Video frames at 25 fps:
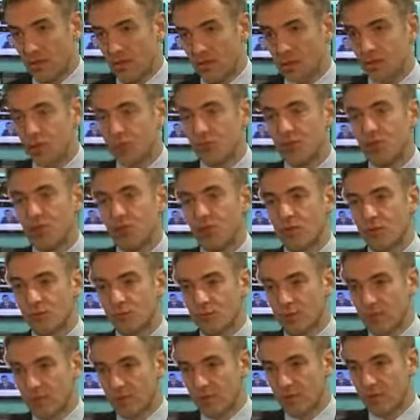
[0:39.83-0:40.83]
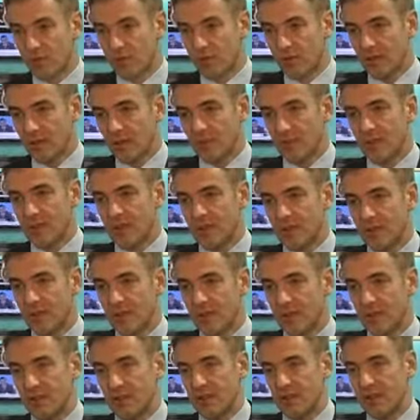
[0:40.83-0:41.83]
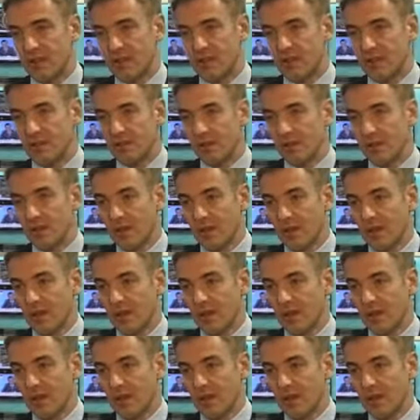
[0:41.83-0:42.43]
А в случае форс-мажора, как вы знаете, э,